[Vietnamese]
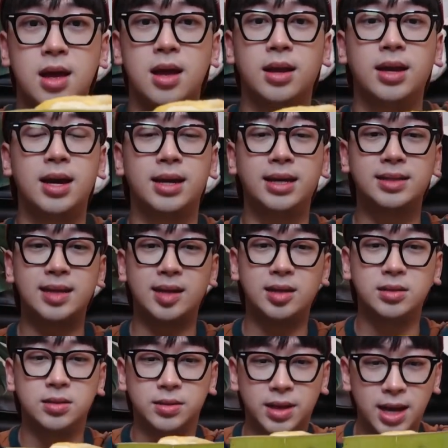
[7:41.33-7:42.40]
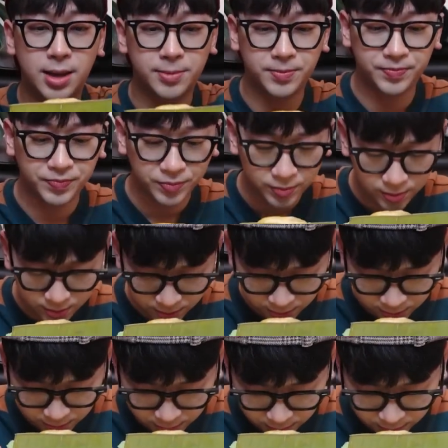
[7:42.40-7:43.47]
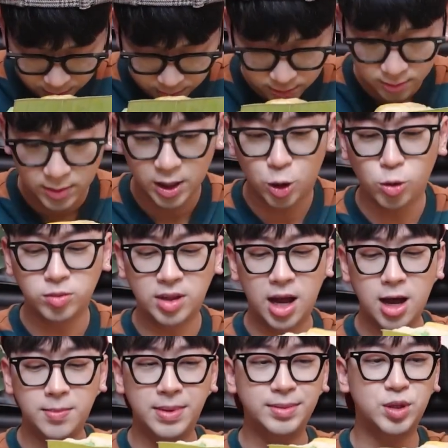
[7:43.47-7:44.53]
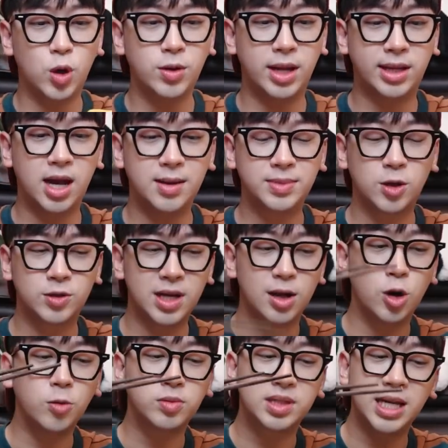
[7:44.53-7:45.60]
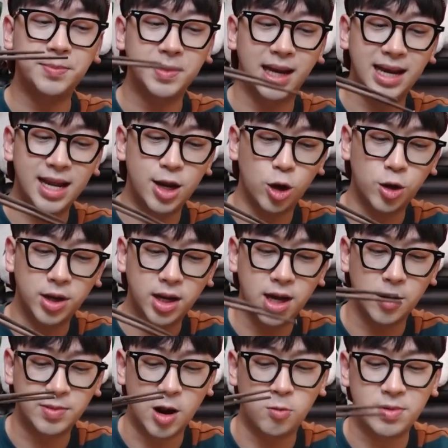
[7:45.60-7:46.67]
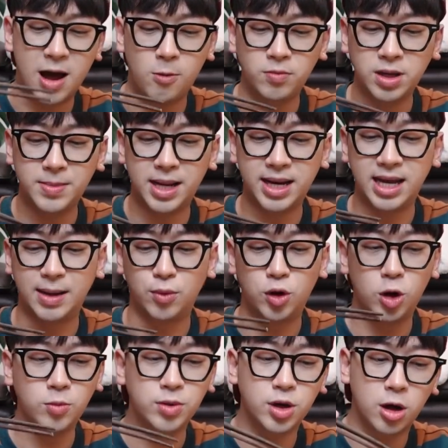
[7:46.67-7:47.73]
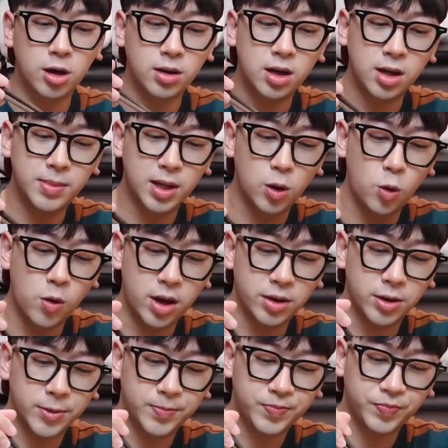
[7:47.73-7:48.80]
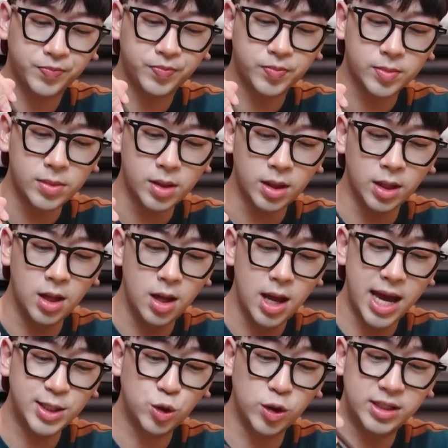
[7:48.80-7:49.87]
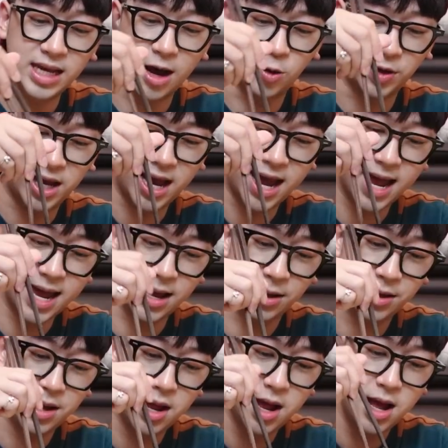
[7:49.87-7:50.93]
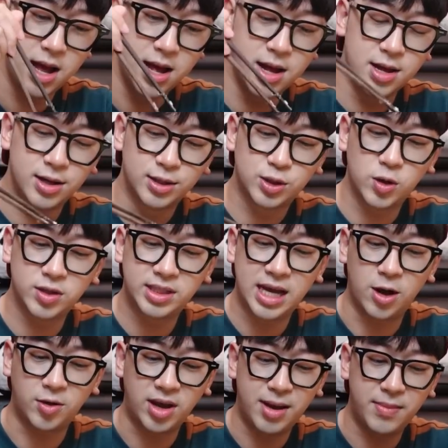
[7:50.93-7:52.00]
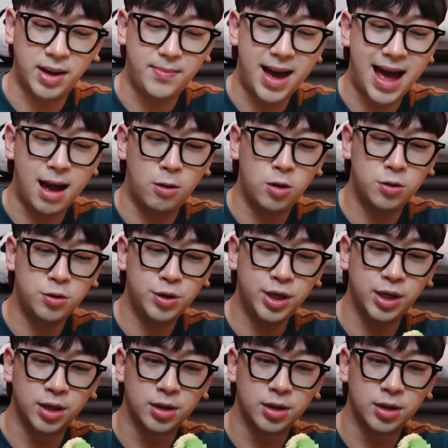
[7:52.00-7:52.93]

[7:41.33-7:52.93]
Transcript: Nên là Ninh sẽ thử nha Cũng thơm lắm, xôi này thơm sầu riêng Lúc ship đến là nó còn hơi ấm nóng nóng nhưng mà để một lúc nó cũng hơi bị nguội rồi Ê, xôi dẻo nha Xôi dẻo nha mấy bà ơi